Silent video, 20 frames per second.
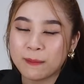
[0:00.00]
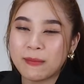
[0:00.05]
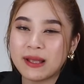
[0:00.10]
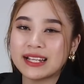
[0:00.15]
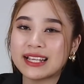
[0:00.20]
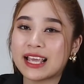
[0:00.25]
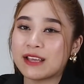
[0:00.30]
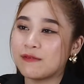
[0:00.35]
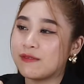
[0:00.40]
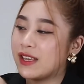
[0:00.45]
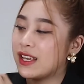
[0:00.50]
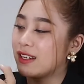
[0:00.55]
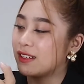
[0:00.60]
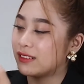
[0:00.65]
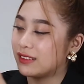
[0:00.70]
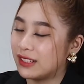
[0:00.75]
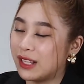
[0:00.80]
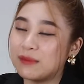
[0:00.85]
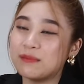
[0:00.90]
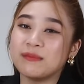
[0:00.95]
Bên cạnh
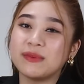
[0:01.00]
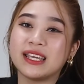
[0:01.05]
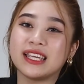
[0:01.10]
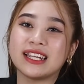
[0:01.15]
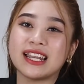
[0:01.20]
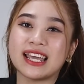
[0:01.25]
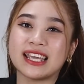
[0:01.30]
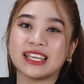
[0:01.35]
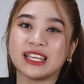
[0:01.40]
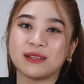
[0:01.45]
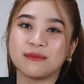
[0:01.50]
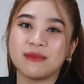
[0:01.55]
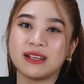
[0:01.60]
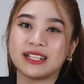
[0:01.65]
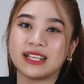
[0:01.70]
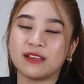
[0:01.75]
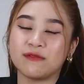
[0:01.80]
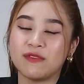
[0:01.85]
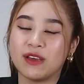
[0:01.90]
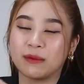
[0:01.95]
việc thẩm mỹ này,
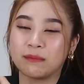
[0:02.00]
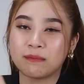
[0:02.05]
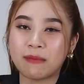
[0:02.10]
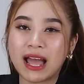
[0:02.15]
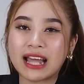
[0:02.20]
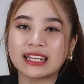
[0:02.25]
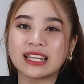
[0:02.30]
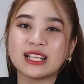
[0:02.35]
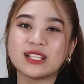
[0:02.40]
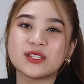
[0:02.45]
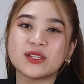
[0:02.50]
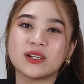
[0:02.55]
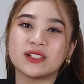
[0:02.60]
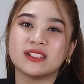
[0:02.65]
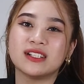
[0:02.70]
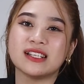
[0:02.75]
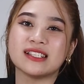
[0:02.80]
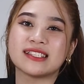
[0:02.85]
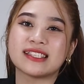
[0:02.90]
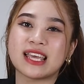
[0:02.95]
bên cạnh việc mang đến cho
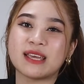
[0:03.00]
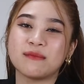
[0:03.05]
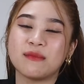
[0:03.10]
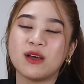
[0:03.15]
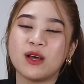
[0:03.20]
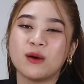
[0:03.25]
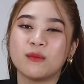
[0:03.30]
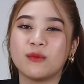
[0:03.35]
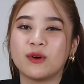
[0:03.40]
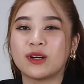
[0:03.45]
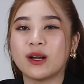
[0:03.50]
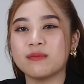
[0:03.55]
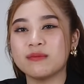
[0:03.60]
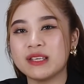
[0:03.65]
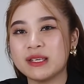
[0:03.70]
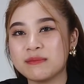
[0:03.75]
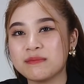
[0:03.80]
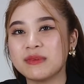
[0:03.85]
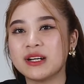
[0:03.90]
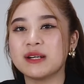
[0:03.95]
người xem một góc
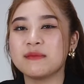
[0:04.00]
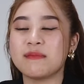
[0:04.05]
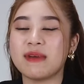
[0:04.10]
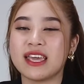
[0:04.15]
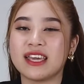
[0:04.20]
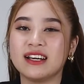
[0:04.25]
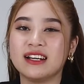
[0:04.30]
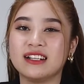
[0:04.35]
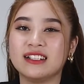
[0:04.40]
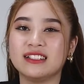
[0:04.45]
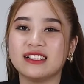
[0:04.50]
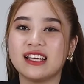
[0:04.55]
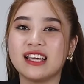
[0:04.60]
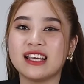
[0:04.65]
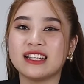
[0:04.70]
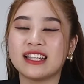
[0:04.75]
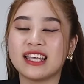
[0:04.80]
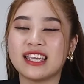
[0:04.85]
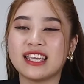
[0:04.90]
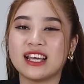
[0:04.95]
nhìn mới mẻ hơn
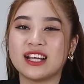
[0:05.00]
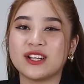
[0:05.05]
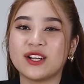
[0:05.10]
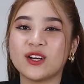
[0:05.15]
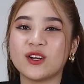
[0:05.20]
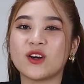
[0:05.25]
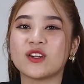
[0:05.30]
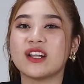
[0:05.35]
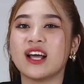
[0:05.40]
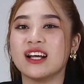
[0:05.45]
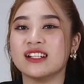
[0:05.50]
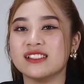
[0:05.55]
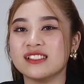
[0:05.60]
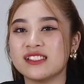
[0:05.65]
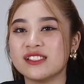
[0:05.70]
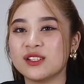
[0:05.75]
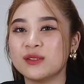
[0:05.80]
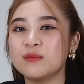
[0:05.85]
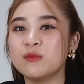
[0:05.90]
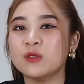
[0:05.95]
thì nó còn ẩn
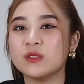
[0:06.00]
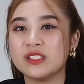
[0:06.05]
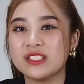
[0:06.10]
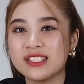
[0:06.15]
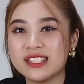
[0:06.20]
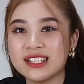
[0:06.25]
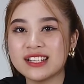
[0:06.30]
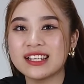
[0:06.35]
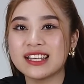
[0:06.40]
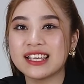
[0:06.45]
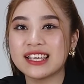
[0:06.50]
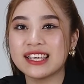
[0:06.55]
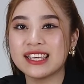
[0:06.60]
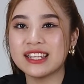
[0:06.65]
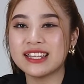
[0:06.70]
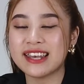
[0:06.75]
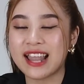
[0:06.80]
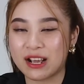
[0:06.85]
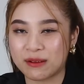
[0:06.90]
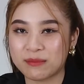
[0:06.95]
chứa một triết
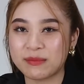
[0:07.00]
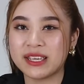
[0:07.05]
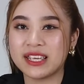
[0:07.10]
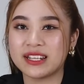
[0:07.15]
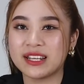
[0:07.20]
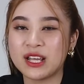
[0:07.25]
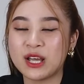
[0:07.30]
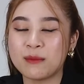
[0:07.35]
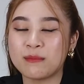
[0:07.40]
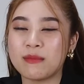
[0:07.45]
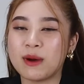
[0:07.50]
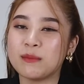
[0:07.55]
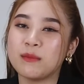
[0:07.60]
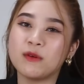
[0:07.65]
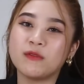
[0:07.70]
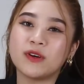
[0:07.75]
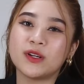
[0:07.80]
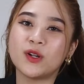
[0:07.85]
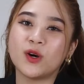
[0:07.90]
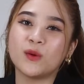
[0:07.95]
lý đặc biệt mà
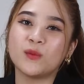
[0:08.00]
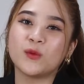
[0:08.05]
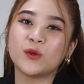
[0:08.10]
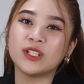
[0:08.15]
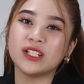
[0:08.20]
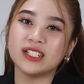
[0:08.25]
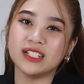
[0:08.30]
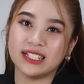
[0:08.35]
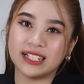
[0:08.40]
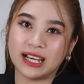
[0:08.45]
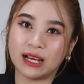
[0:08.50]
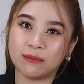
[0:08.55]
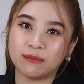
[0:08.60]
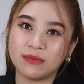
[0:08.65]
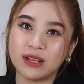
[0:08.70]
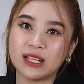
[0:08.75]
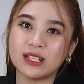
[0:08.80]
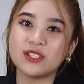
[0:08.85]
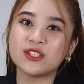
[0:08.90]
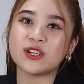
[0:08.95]
Movado muốn gửi gắm
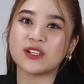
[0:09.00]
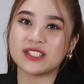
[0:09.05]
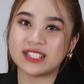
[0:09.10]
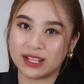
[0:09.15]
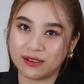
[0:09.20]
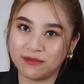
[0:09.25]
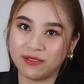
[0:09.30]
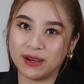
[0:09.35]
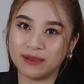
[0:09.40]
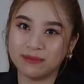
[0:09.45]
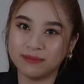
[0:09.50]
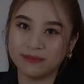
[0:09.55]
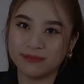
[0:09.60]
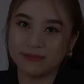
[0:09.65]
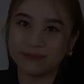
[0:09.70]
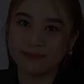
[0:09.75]
đến cho sản phẩm.